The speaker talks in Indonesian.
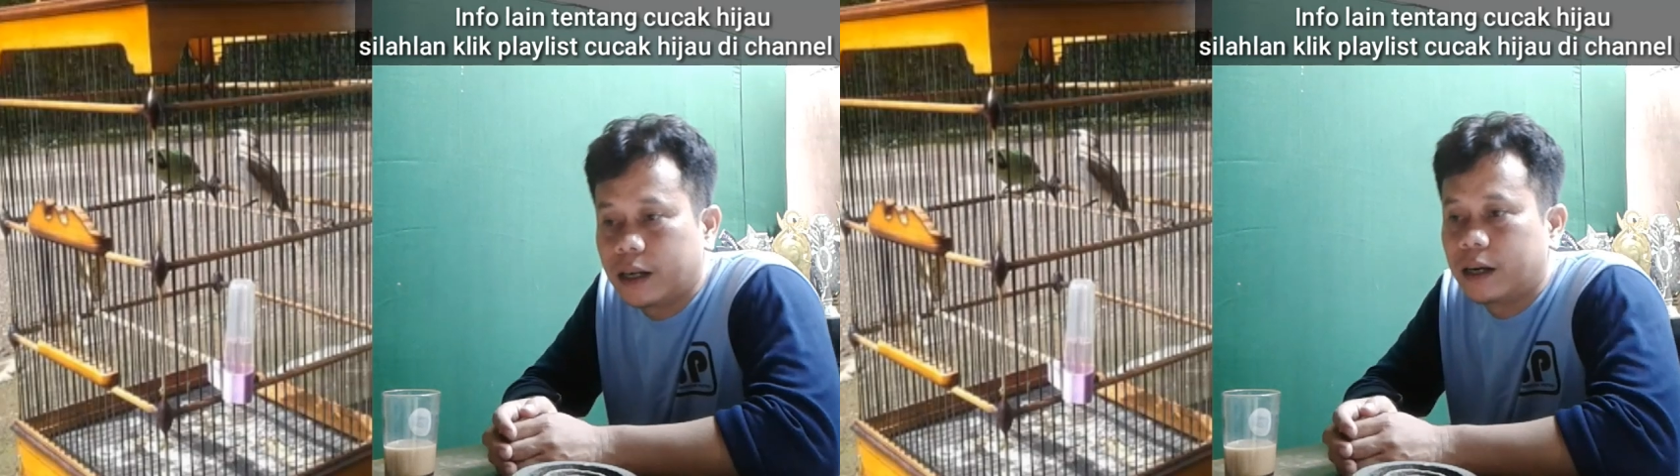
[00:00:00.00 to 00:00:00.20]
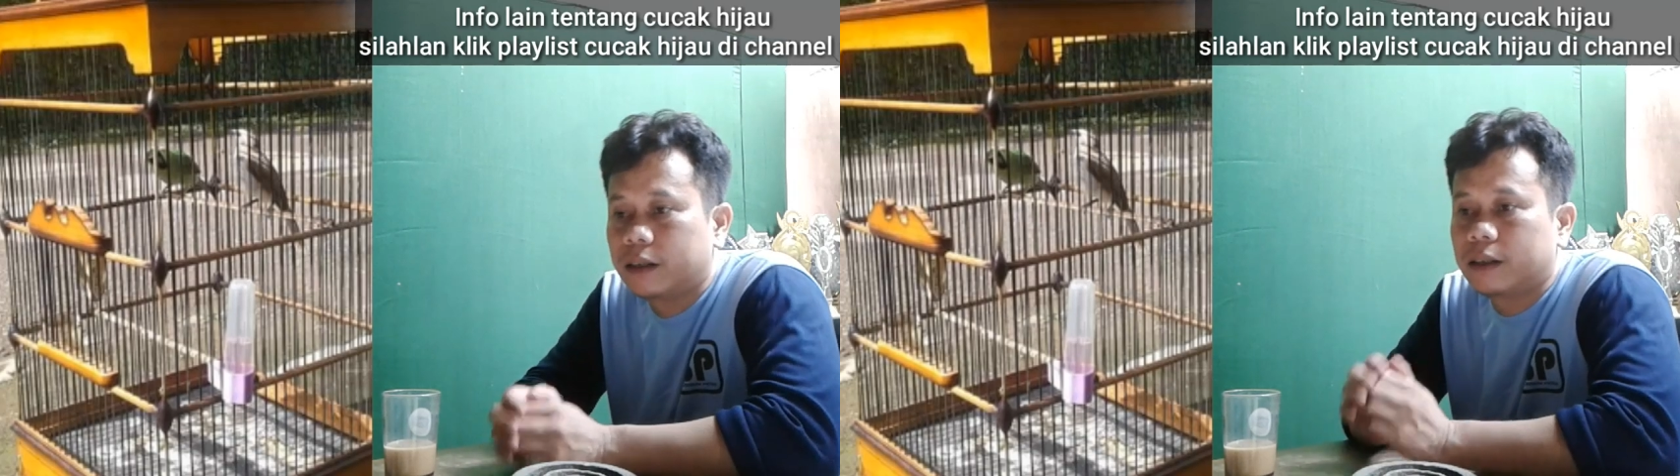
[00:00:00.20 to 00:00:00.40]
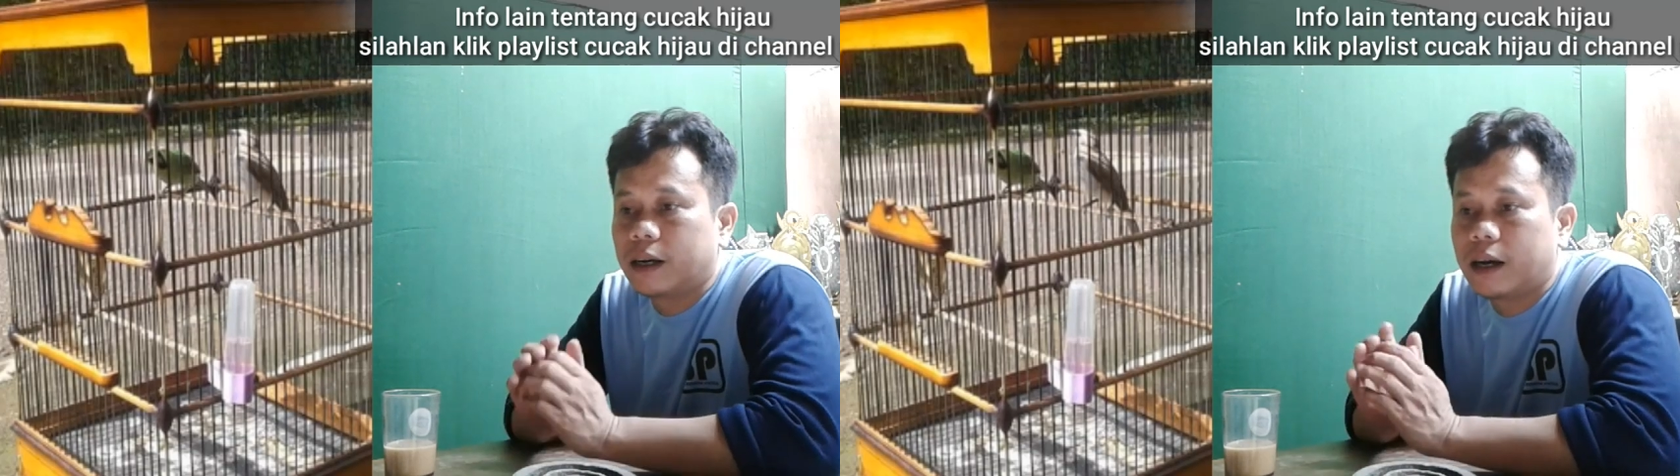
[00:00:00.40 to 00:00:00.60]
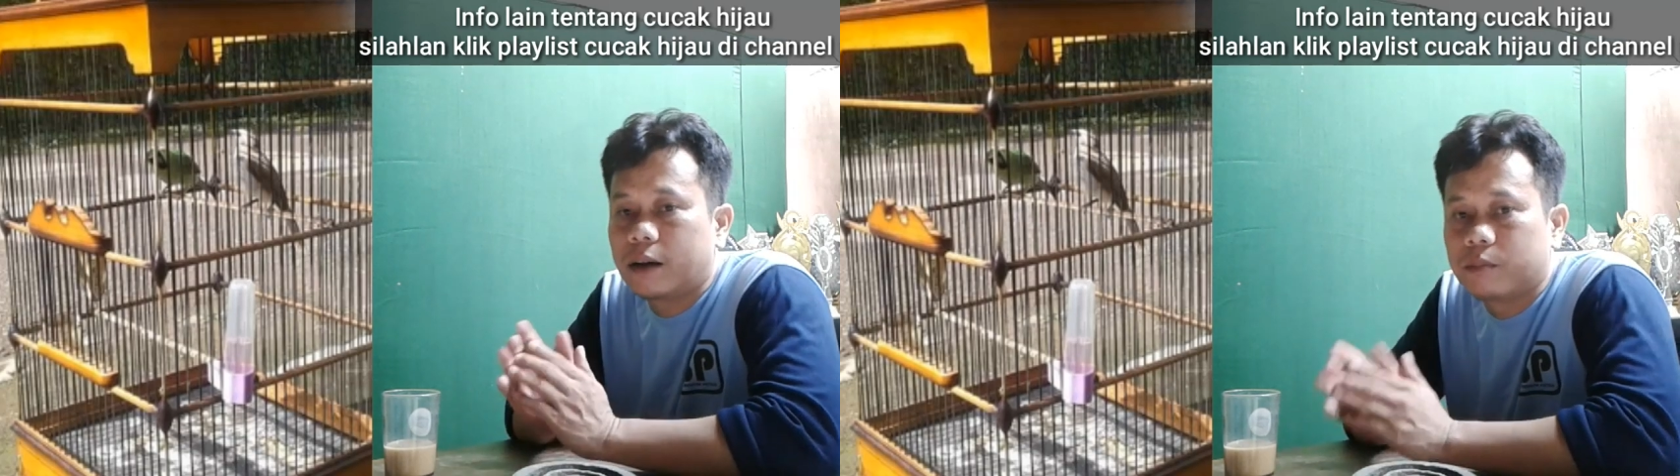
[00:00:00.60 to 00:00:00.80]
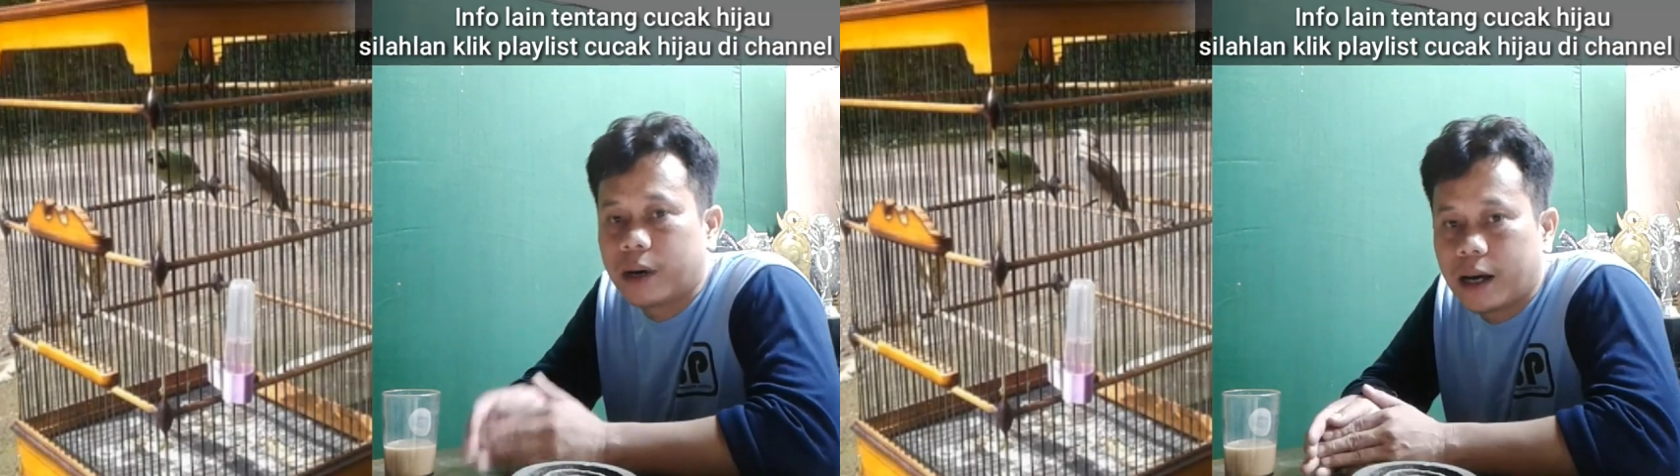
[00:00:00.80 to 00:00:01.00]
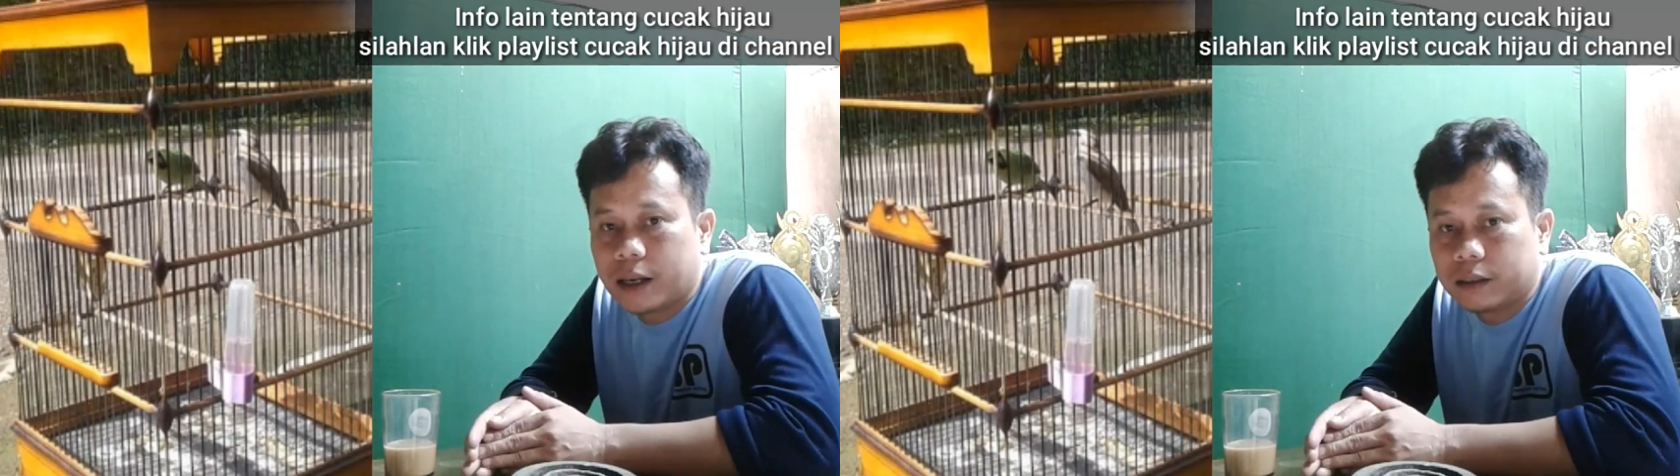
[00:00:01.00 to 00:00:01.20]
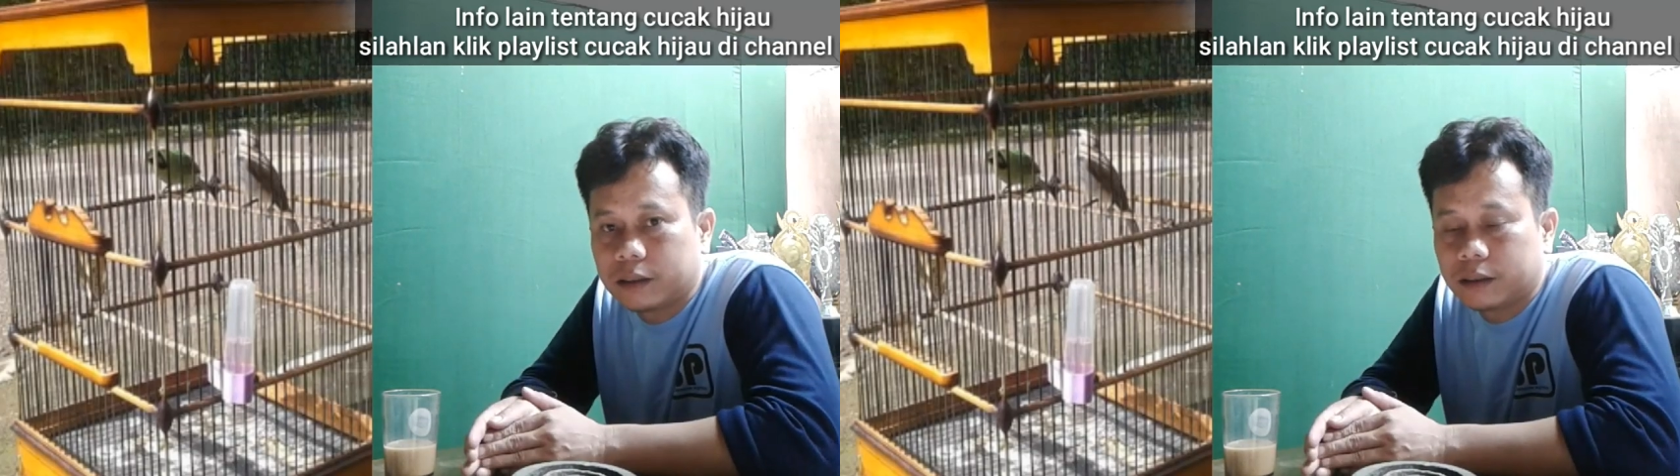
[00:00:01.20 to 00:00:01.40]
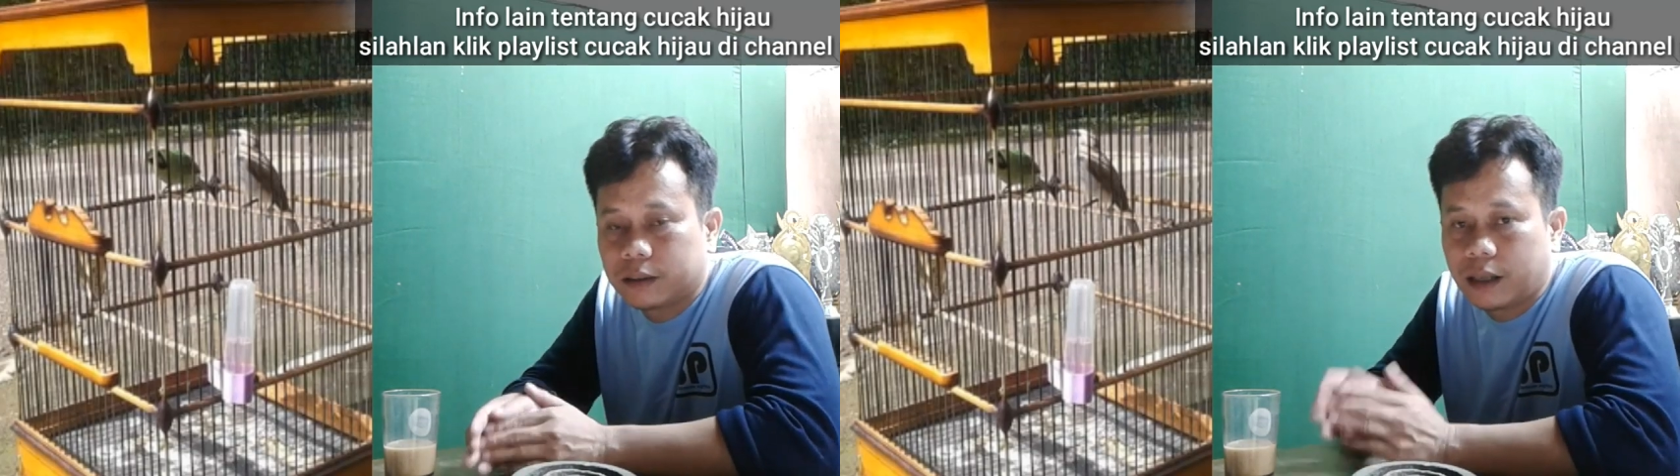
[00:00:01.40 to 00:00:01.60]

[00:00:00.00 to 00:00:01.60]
dan aman